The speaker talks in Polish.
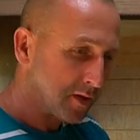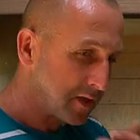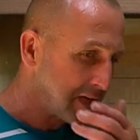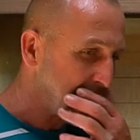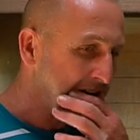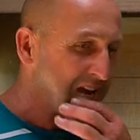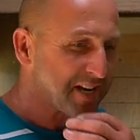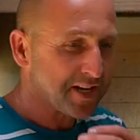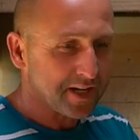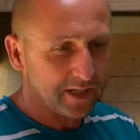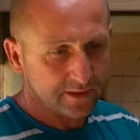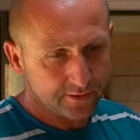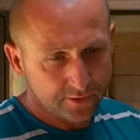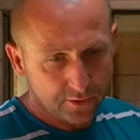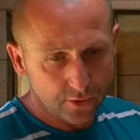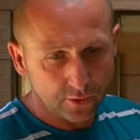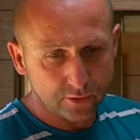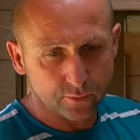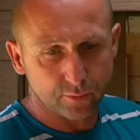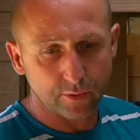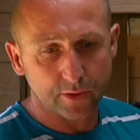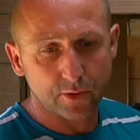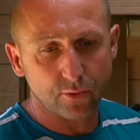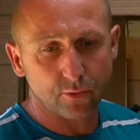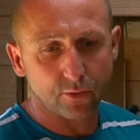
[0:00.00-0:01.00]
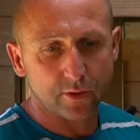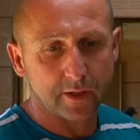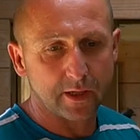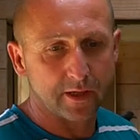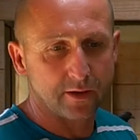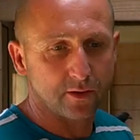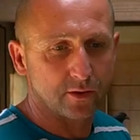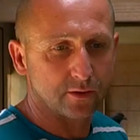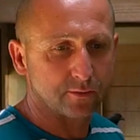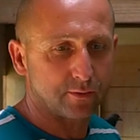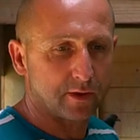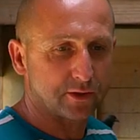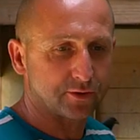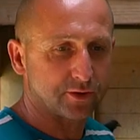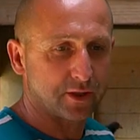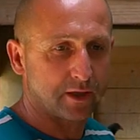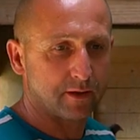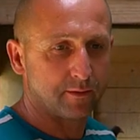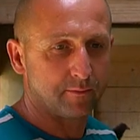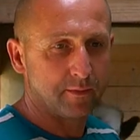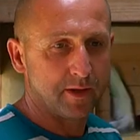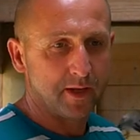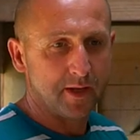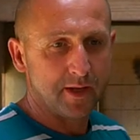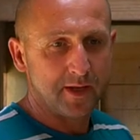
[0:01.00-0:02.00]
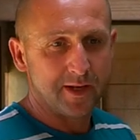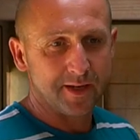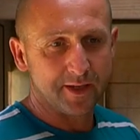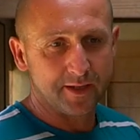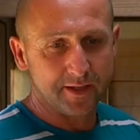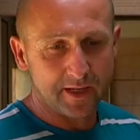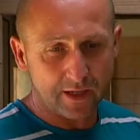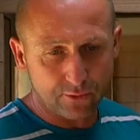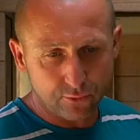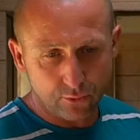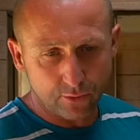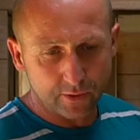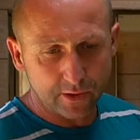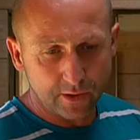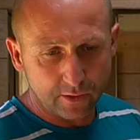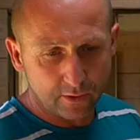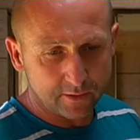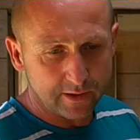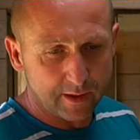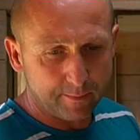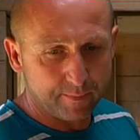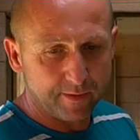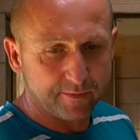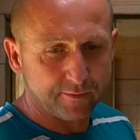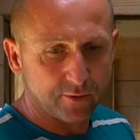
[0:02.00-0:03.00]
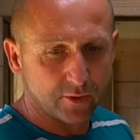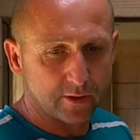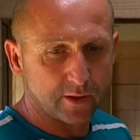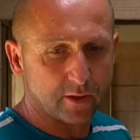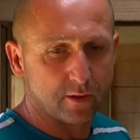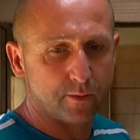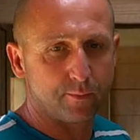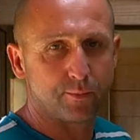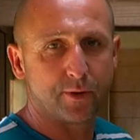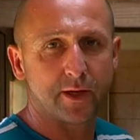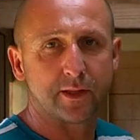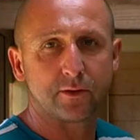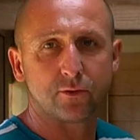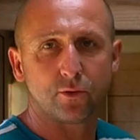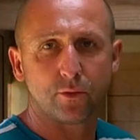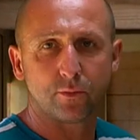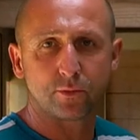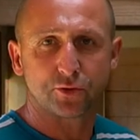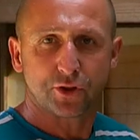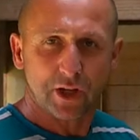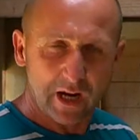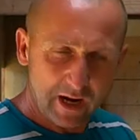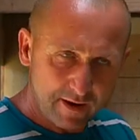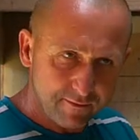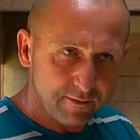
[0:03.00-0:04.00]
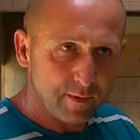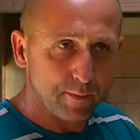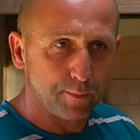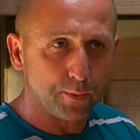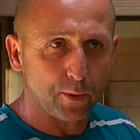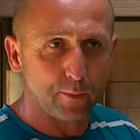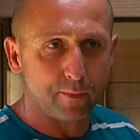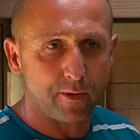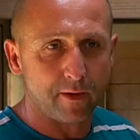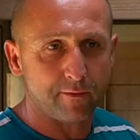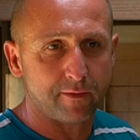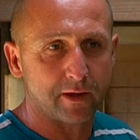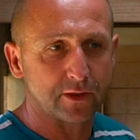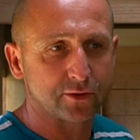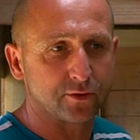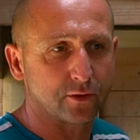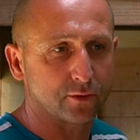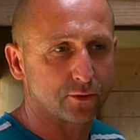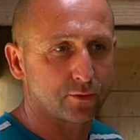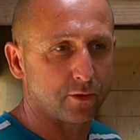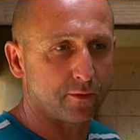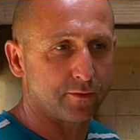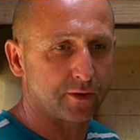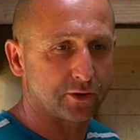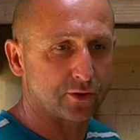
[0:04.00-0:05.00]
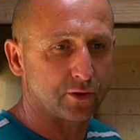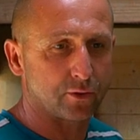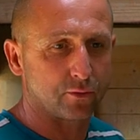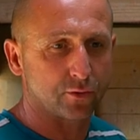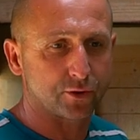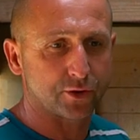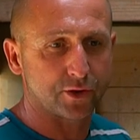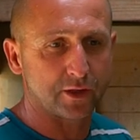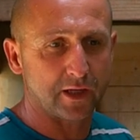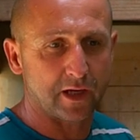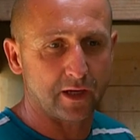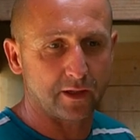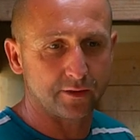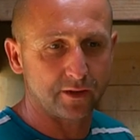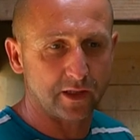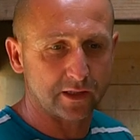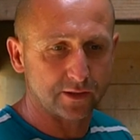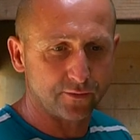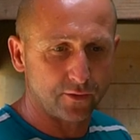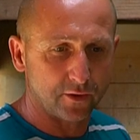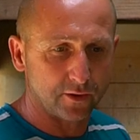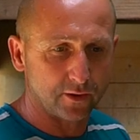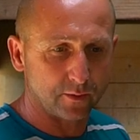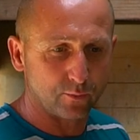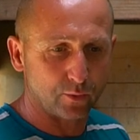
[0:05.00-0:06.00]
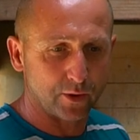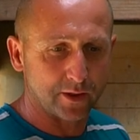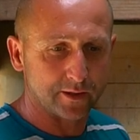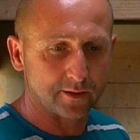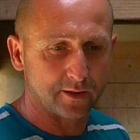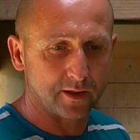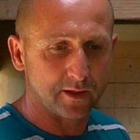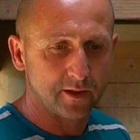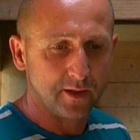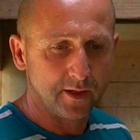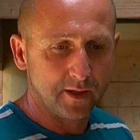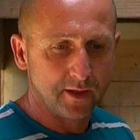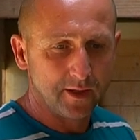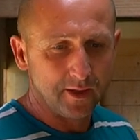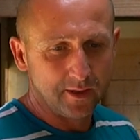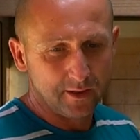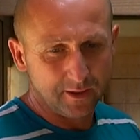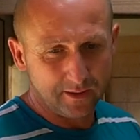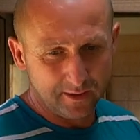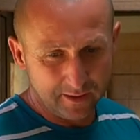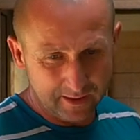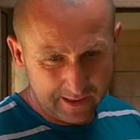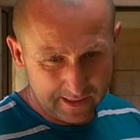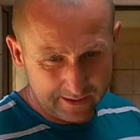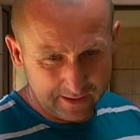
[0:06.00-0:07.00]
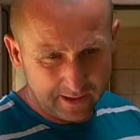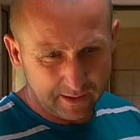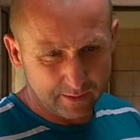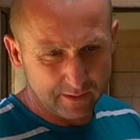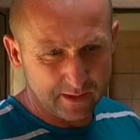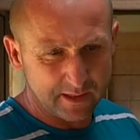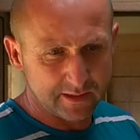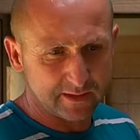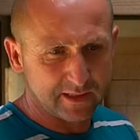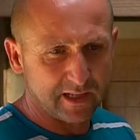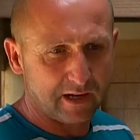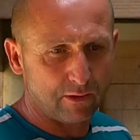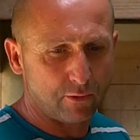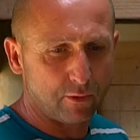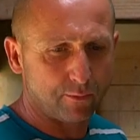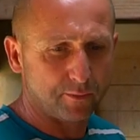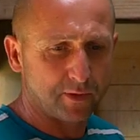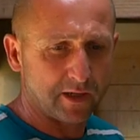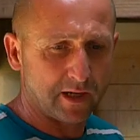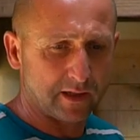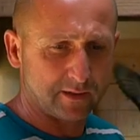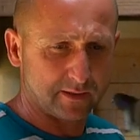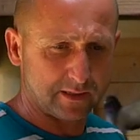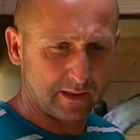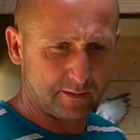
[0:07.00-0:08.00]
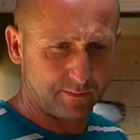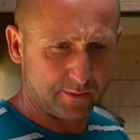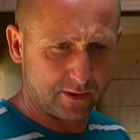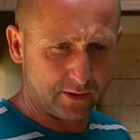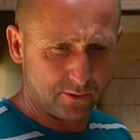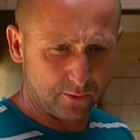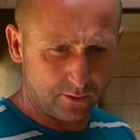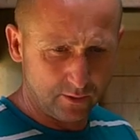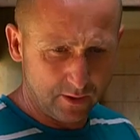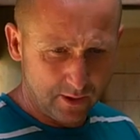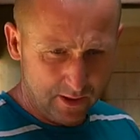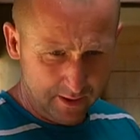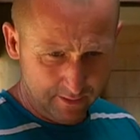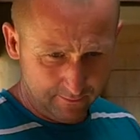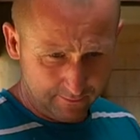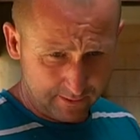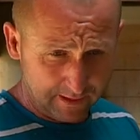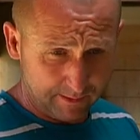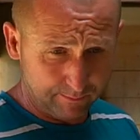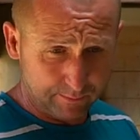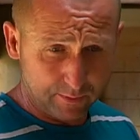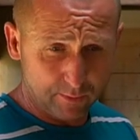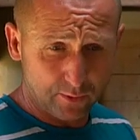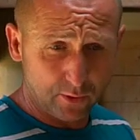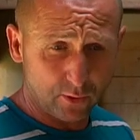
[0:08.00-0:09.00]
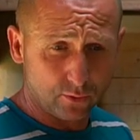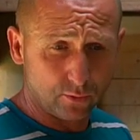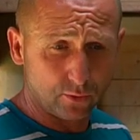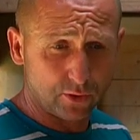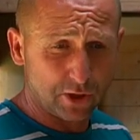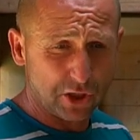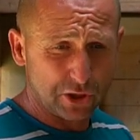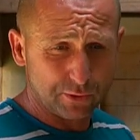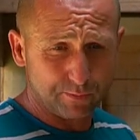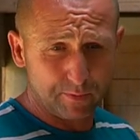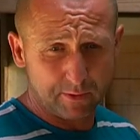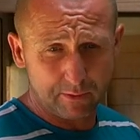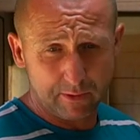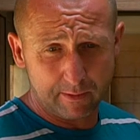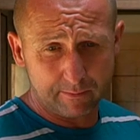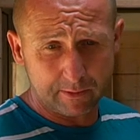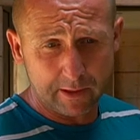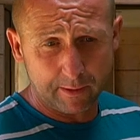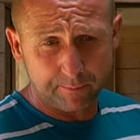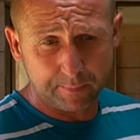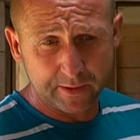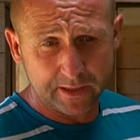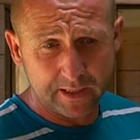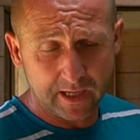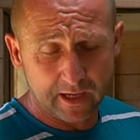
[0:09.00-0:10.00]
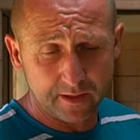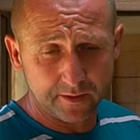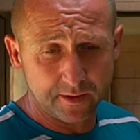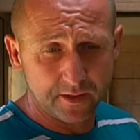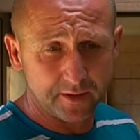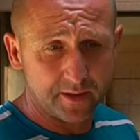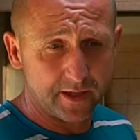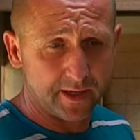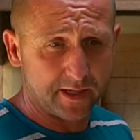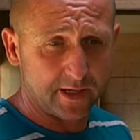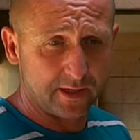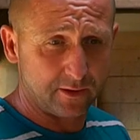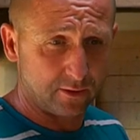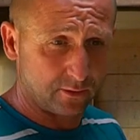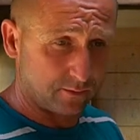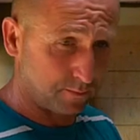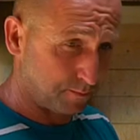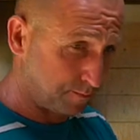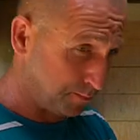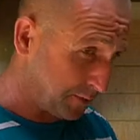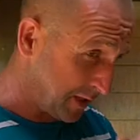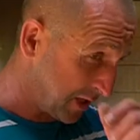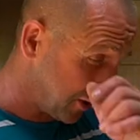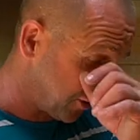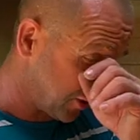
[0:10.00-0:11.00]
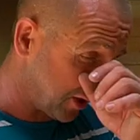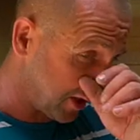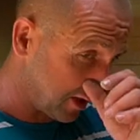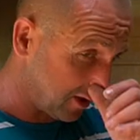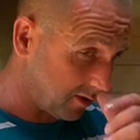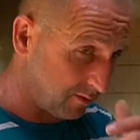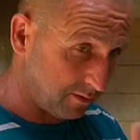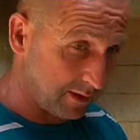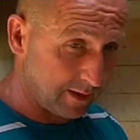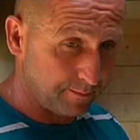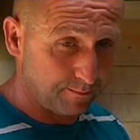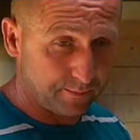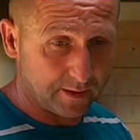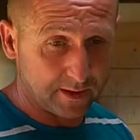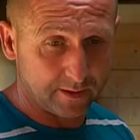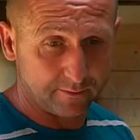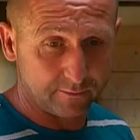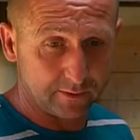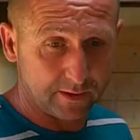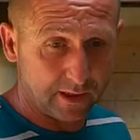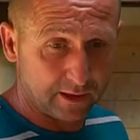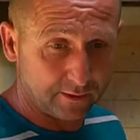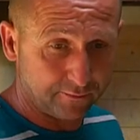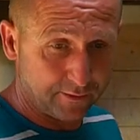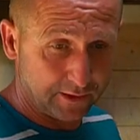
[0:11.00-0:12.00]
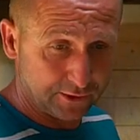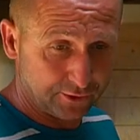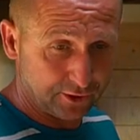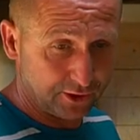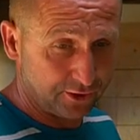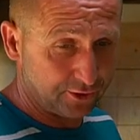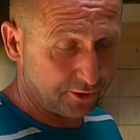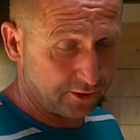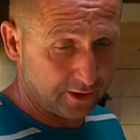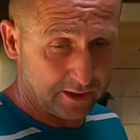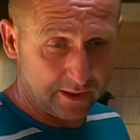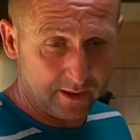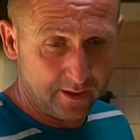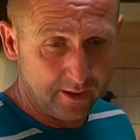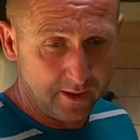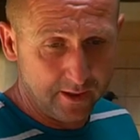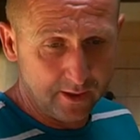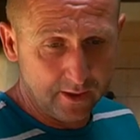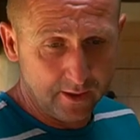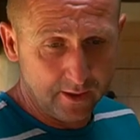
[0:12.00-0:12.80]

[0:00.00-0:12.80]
Jajka zniosły drugie i rozłączałem. I na drugi rok na pewno tego błędu chciałem wypróbować, no człowiek się uczy na, na swoich błędach. I jednak nie zdało mi egzaminu. W tamtym roku też biłem kapitalny na rejon pierwszego gołębie na 20,